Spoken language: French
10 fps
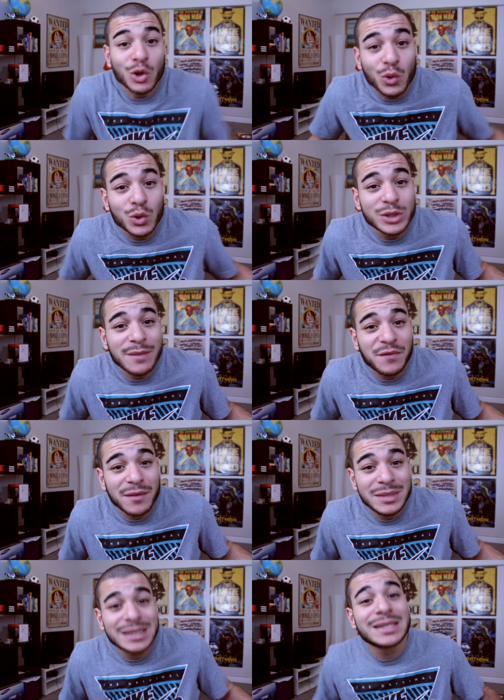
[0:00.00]
Notre deuxième
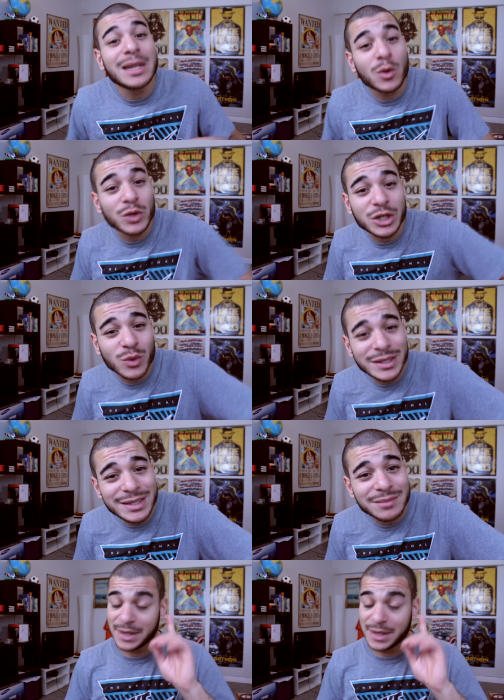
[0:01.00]
famille, c'est celle qu'on a choisie.